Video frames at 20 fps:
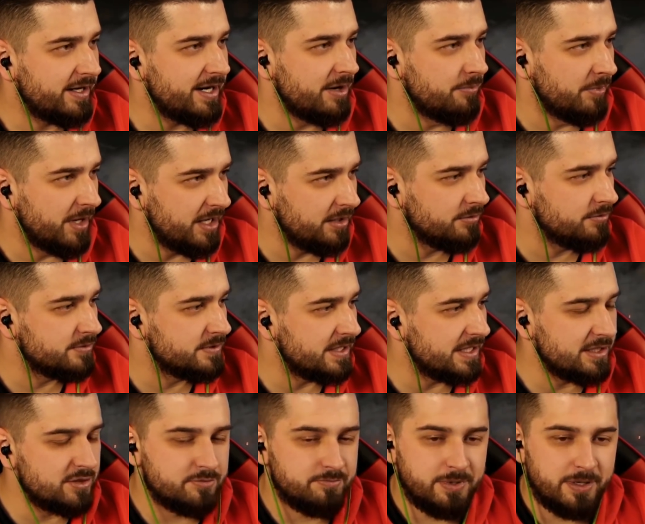команду
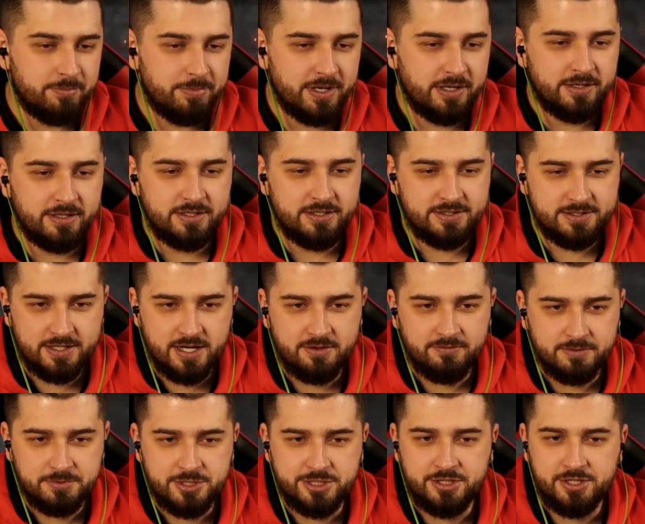сразу попала? Или как
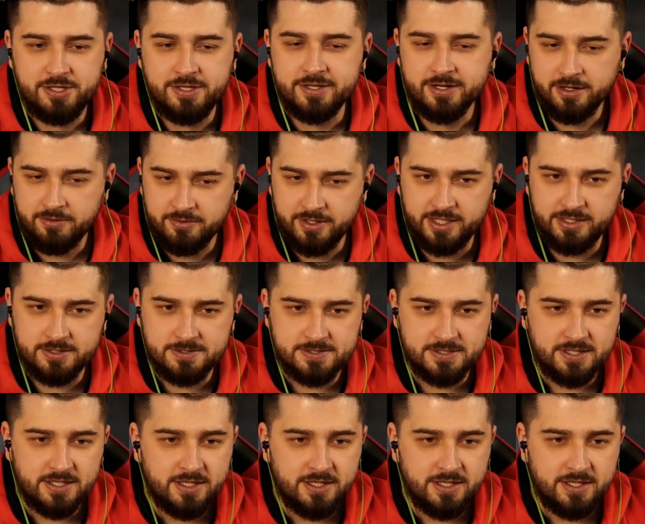вообще тренировалась?